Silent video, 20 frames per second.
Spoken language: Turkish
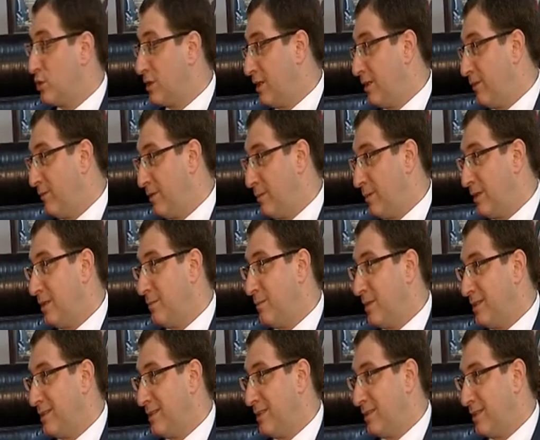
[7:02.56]
tane firmadan
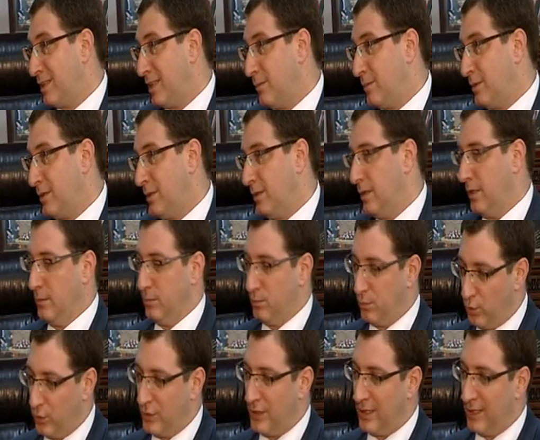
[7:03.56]
bahsettik ama
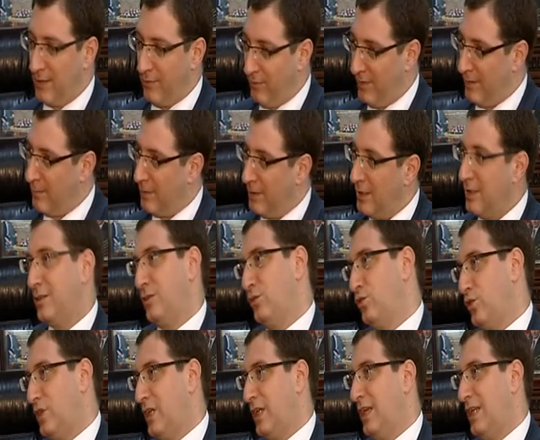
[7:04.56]
buradaki firmalar da
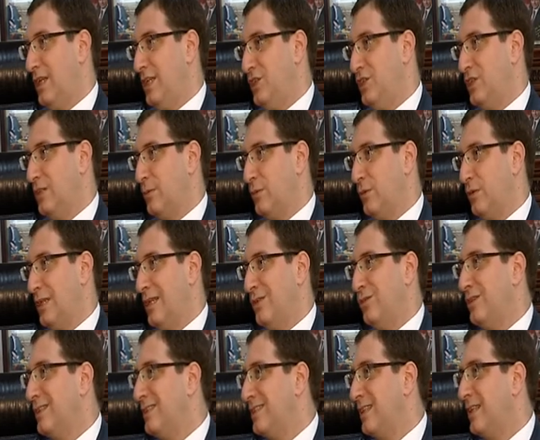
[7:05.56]
Türkiye ile iş yapıyorlar.
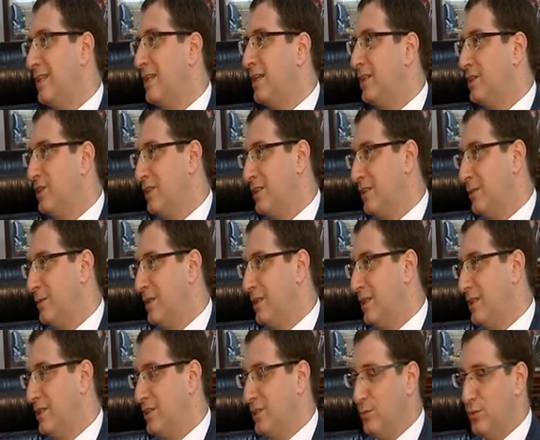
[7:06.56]
Dolayısıyla karşılıklı bir
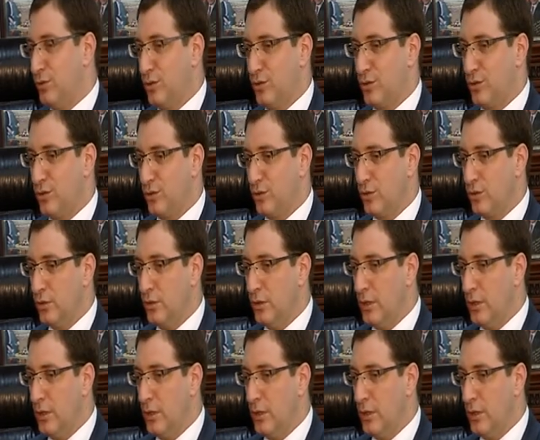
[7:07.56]
iletişim söz konusu. Hı